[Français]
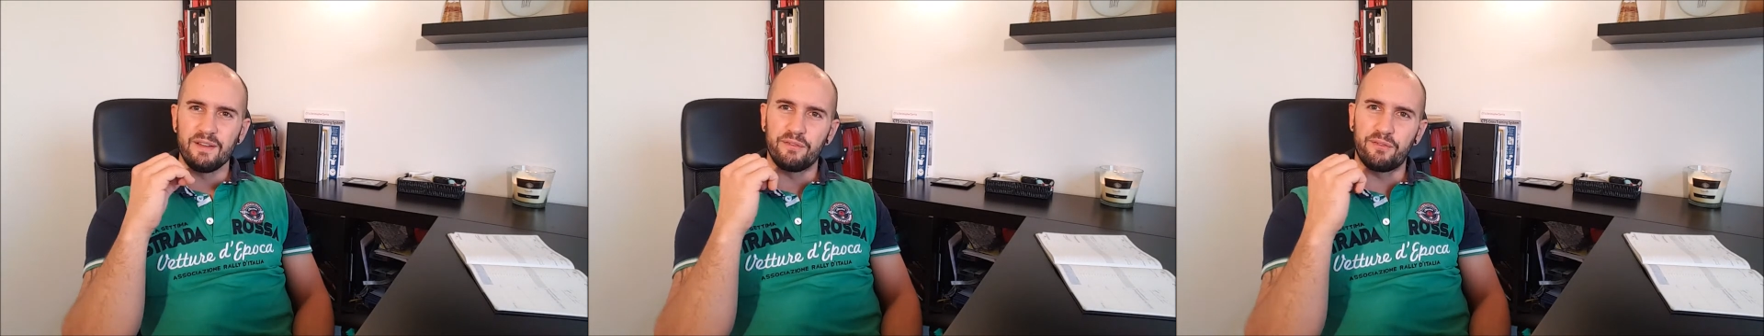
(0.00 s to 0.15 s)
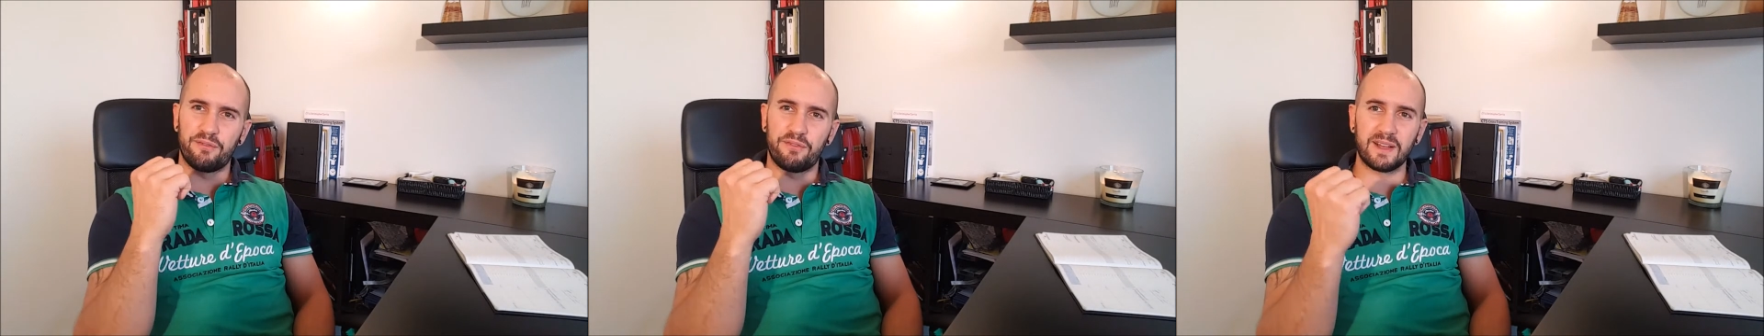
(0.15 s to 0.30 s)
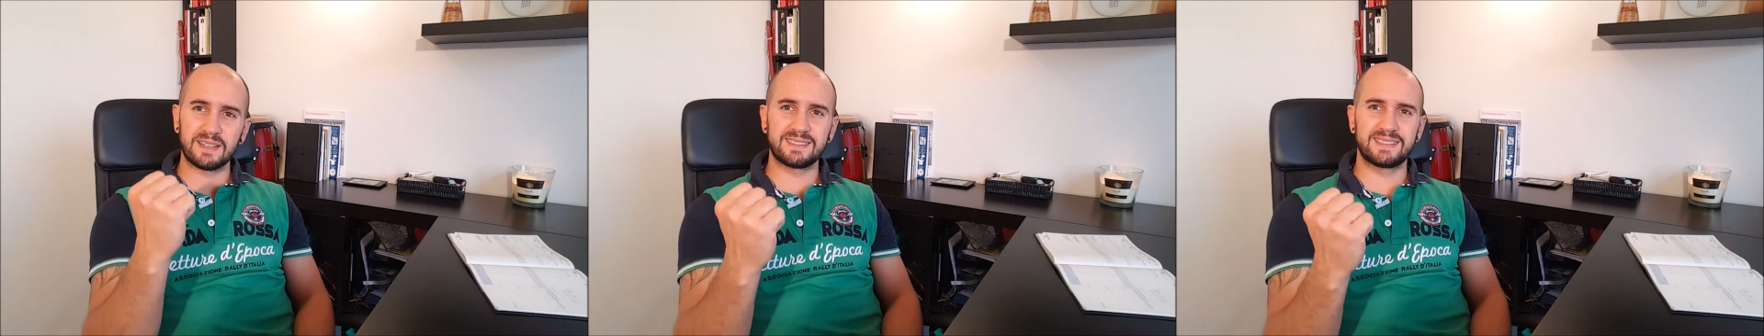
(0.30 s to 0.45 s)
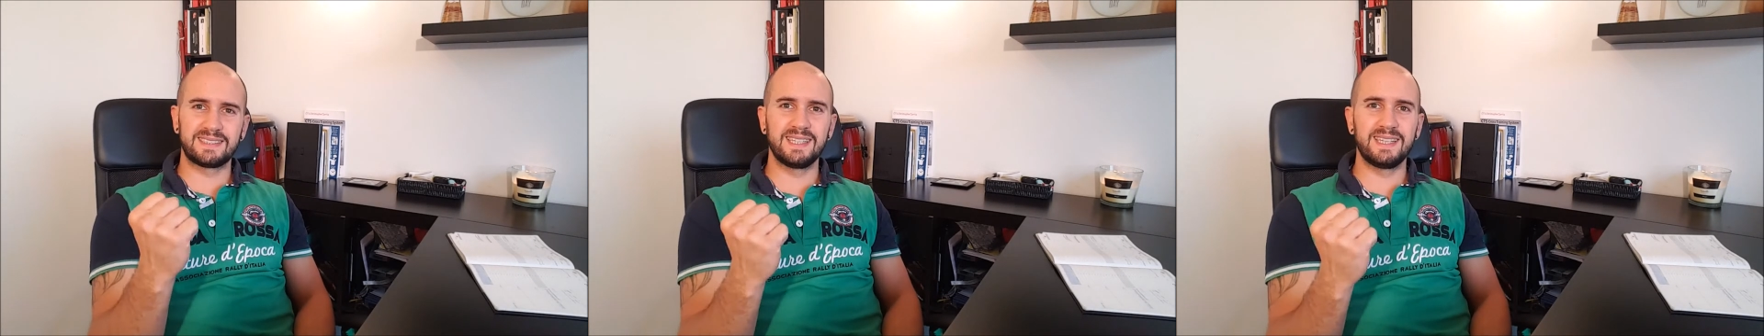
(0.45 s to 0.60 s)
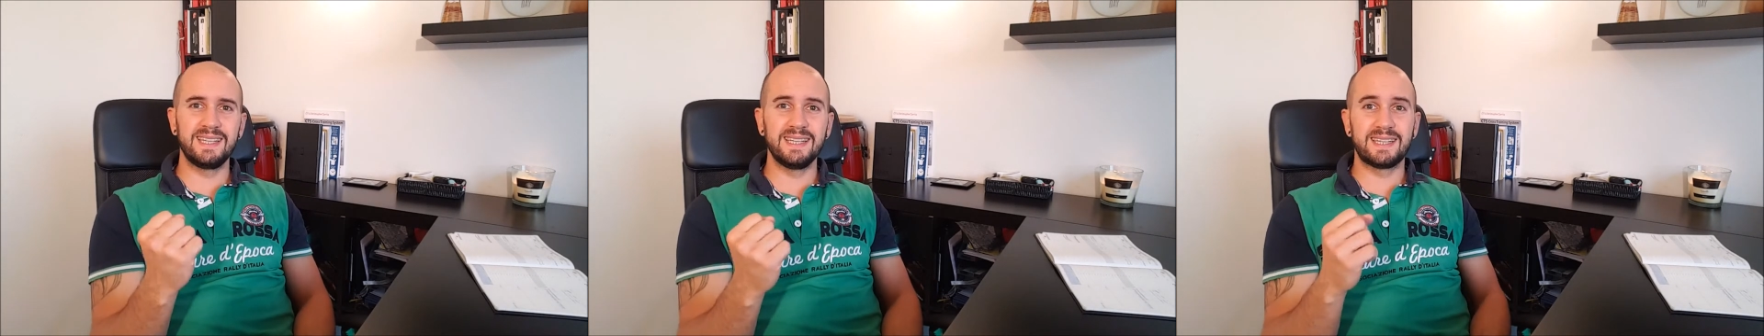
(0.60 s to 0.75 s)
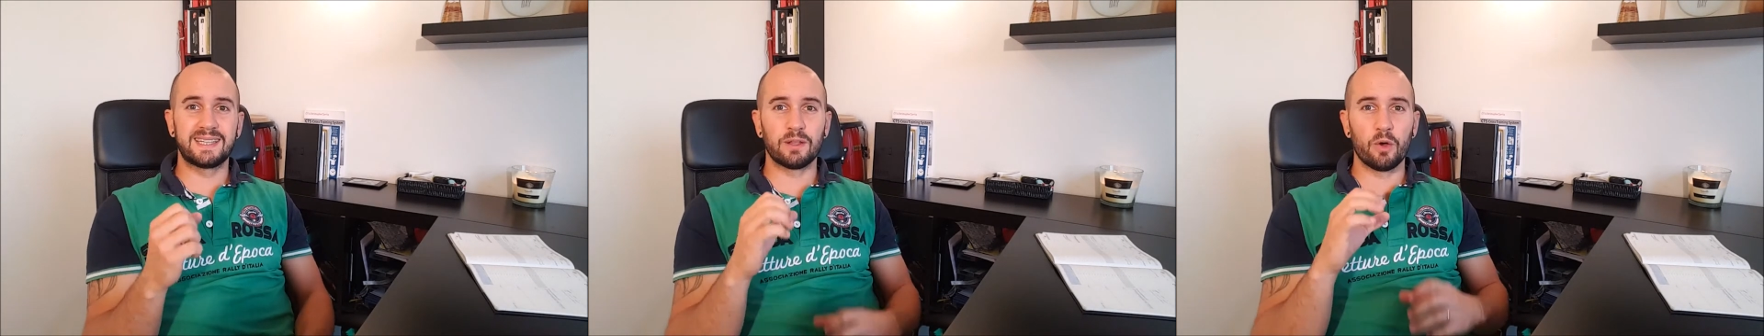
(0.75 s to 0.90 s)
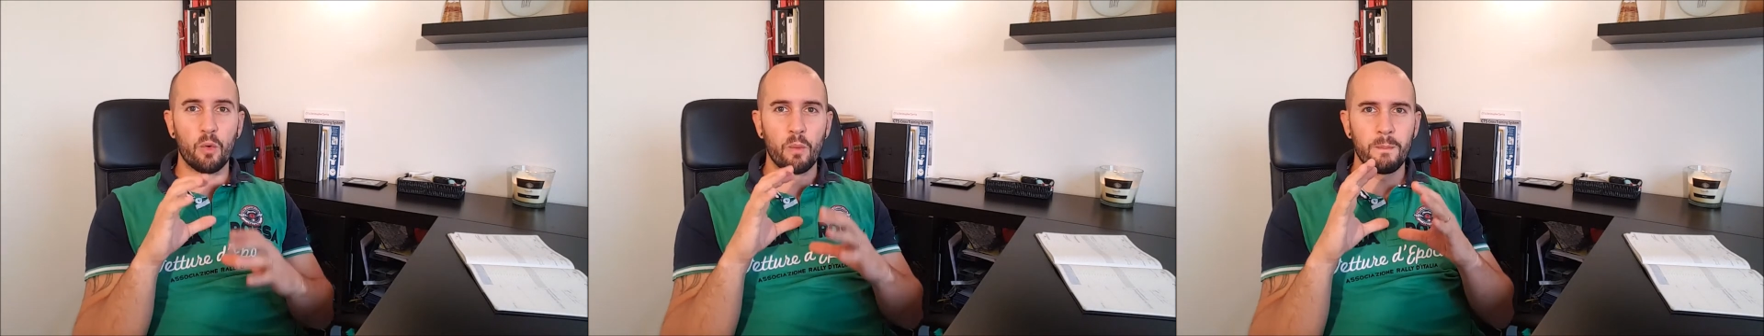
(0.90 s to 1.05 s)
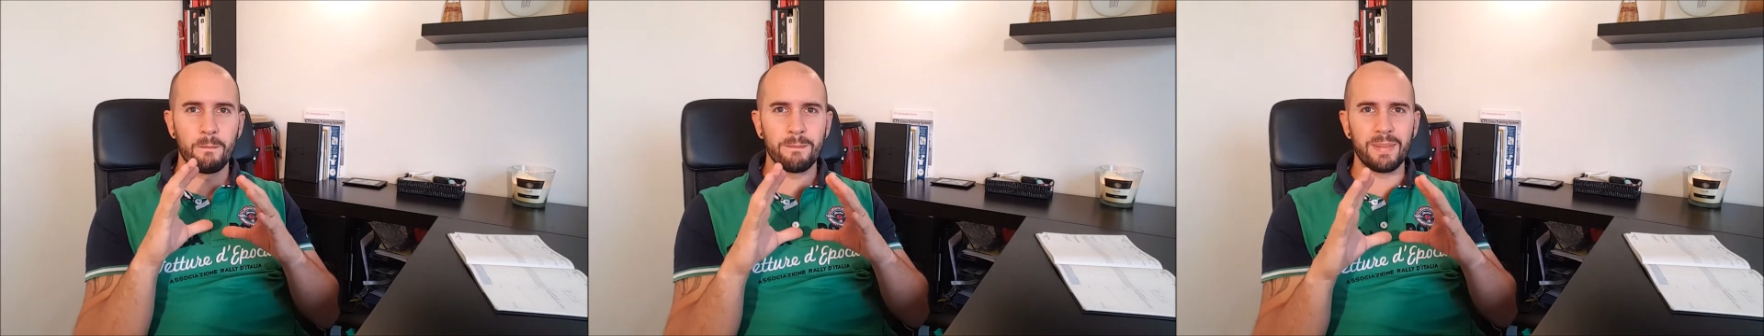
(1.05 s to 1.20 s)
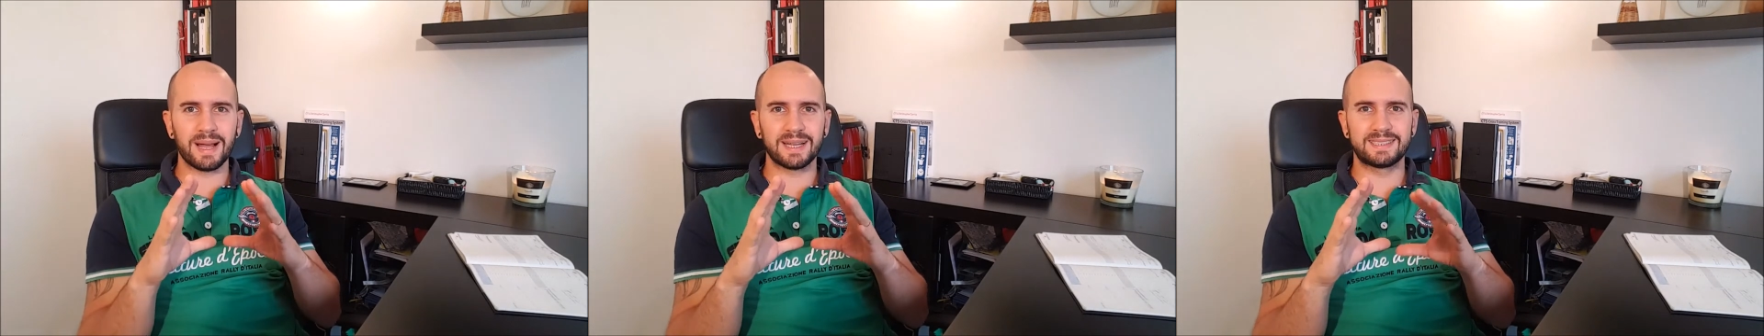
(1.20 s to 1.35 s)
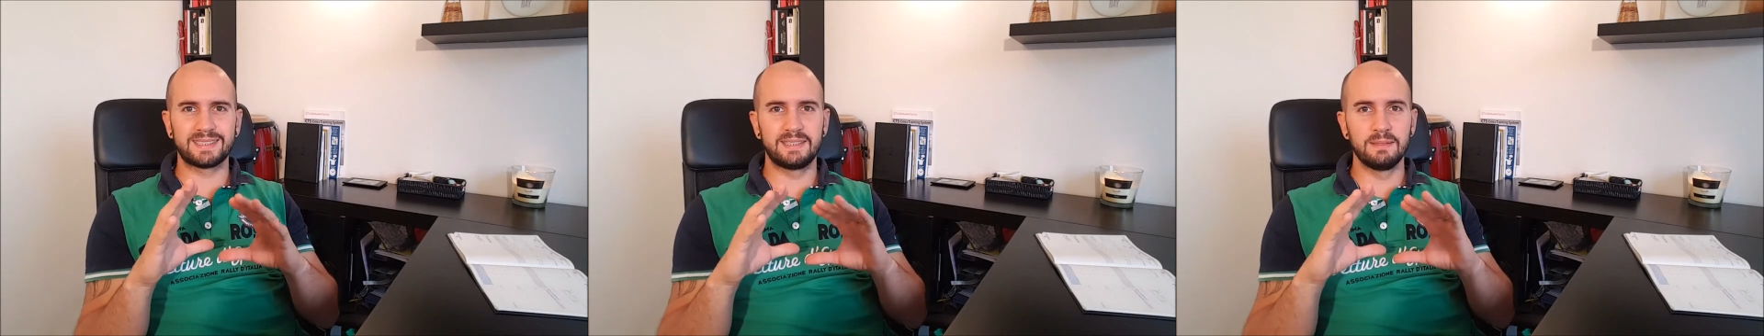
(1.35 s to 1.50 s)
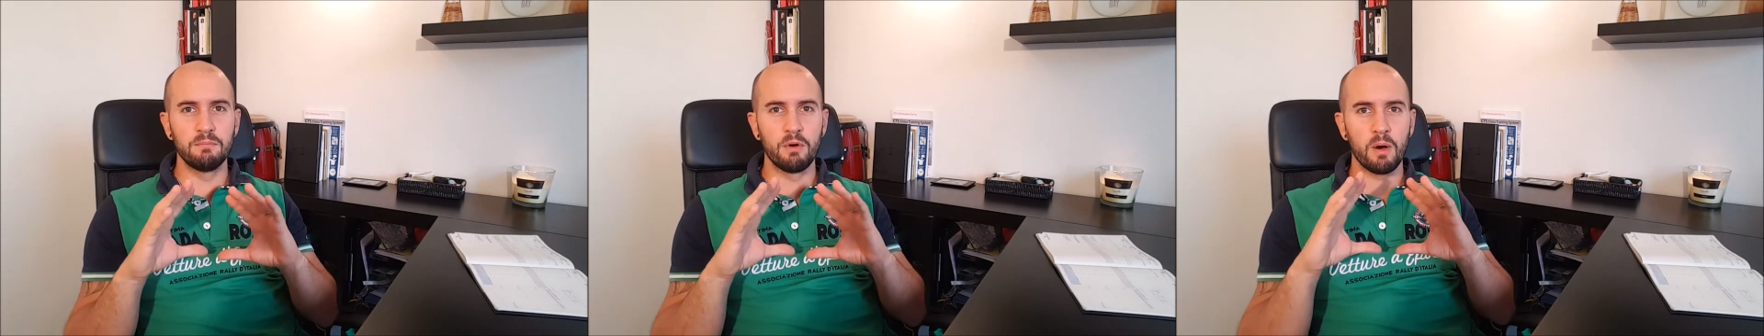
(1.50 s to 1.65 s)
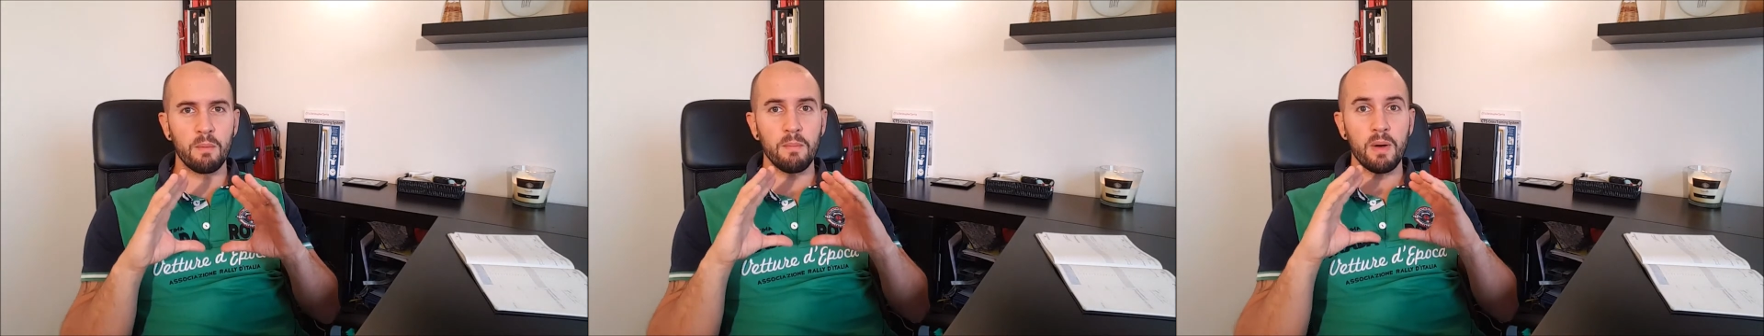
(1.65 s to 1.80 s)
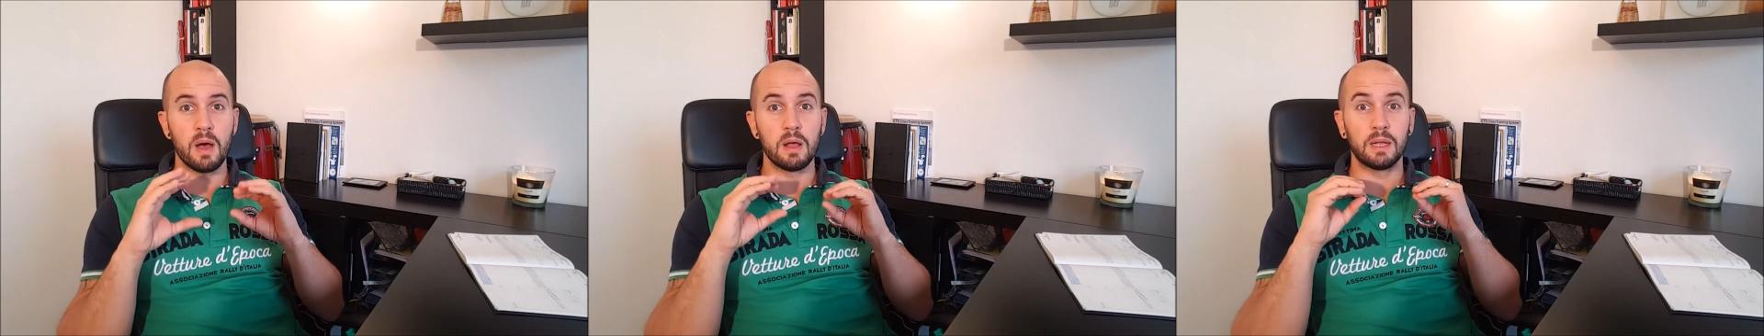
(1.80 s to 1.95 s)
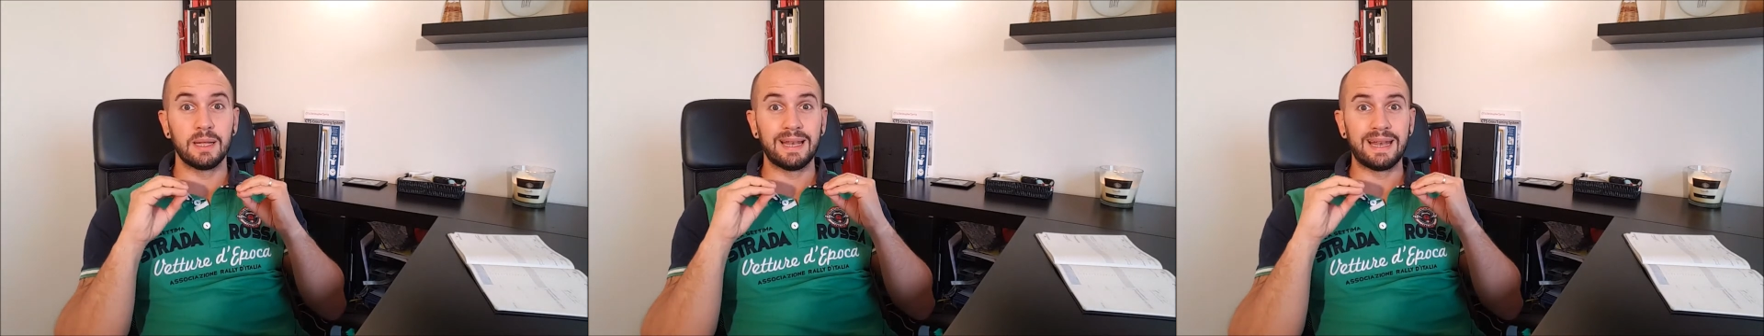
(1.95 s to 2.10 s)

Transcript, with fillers: Facilite au maximum